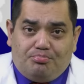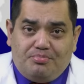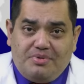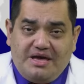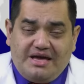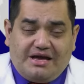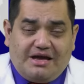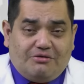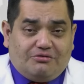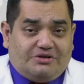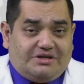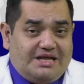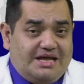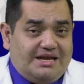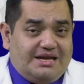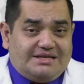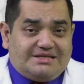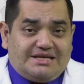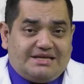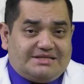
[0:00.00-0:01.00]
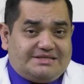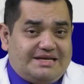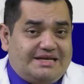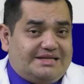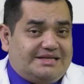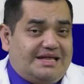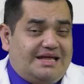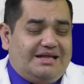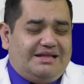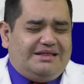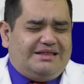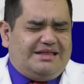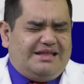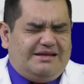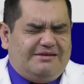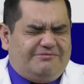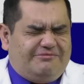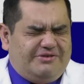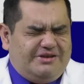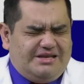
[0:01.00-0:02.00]
y que usted necesita
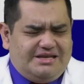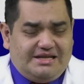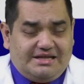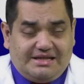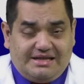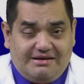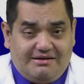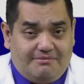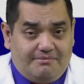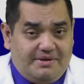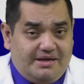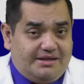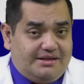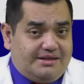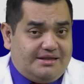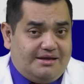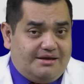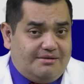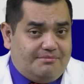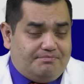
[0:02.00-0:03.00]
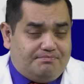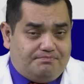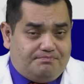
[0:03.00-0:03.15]
definitivamente